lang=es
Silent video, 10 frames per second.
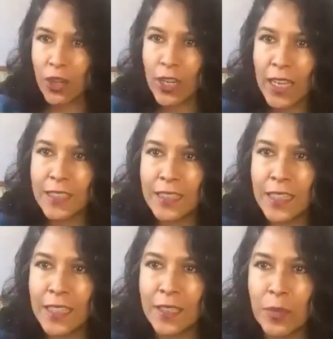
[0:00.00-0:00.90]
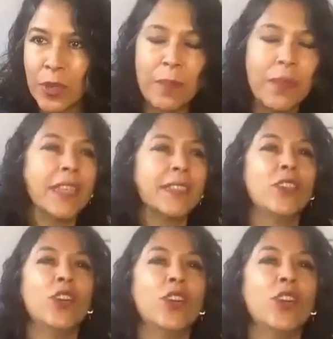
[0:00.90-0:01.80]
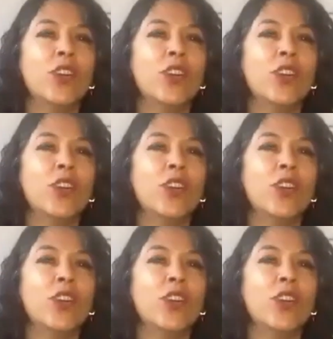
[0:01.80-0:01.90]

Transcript: Gracias, Jerry, por la invitación.